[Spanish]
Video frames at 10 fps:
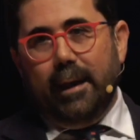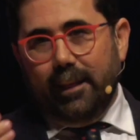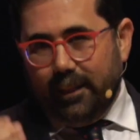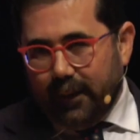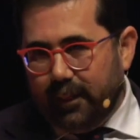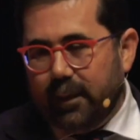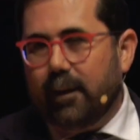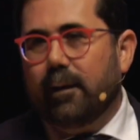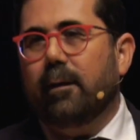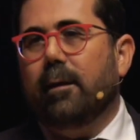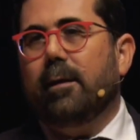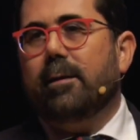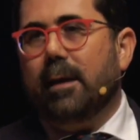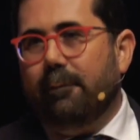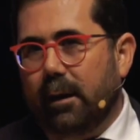entender,
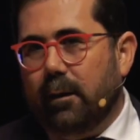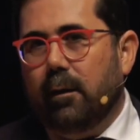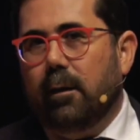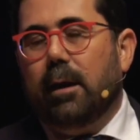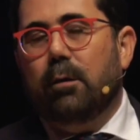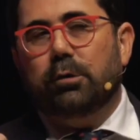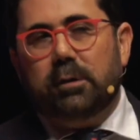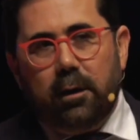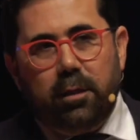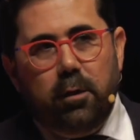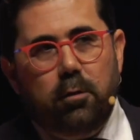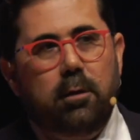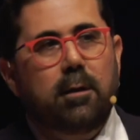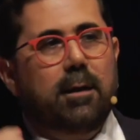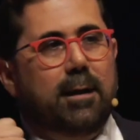saber que nuestra
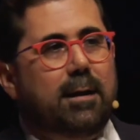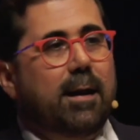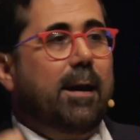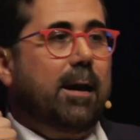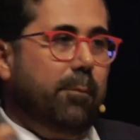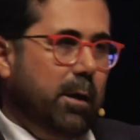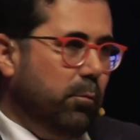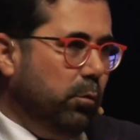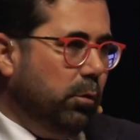acción es la que cambia el